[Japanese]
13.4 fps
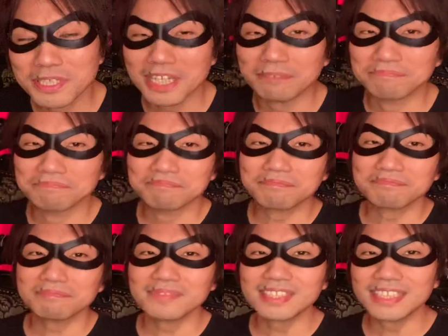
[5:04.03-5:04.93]
た。
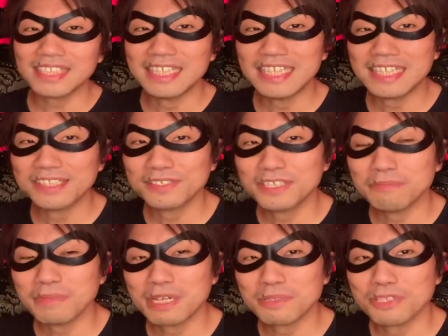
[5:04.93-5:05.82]
で続いて
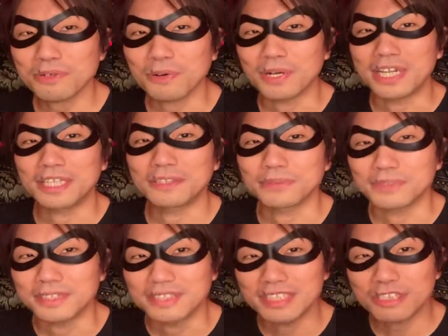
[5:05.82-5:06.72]
まいりましょう。
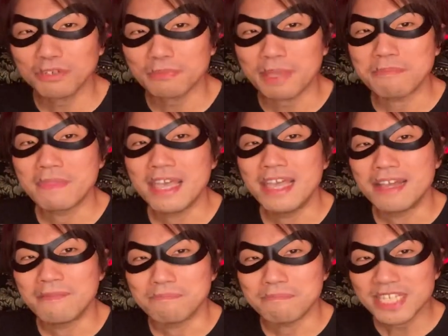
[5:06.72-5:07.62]
2曲目「
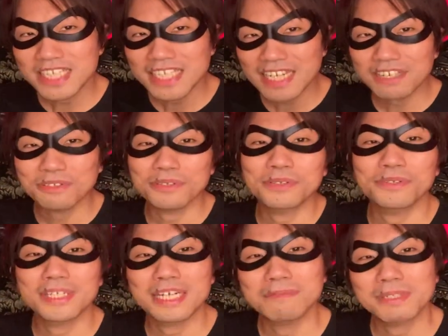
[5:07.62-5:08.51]
ミッシェル」という
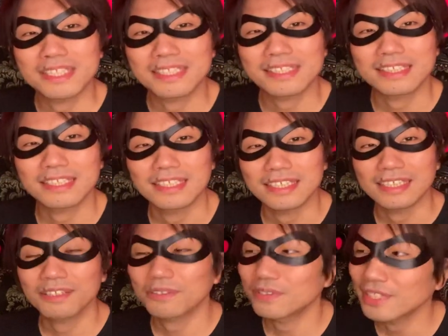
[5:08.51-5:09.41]
曲があります。
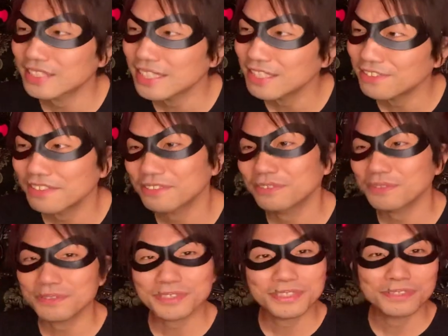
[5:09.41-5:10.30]
これは
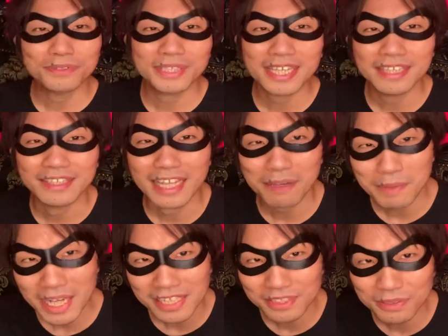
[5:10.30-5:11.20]
1965年「
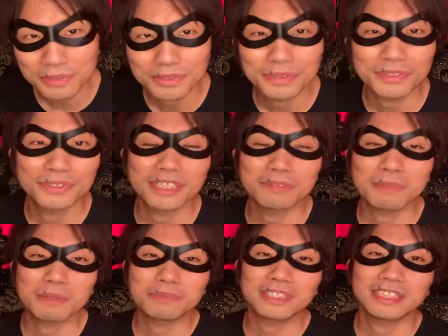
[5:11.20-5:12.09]
ラバーソウル」という
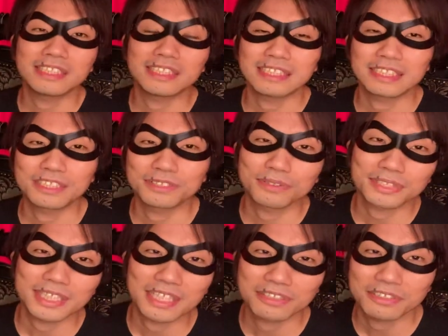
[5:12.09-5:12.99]
アルバムに収録
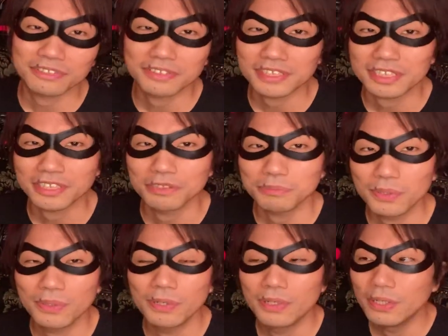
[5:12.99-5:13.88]
されているんですけど
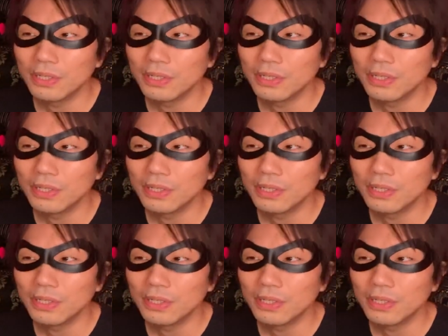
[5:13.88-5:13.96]
も、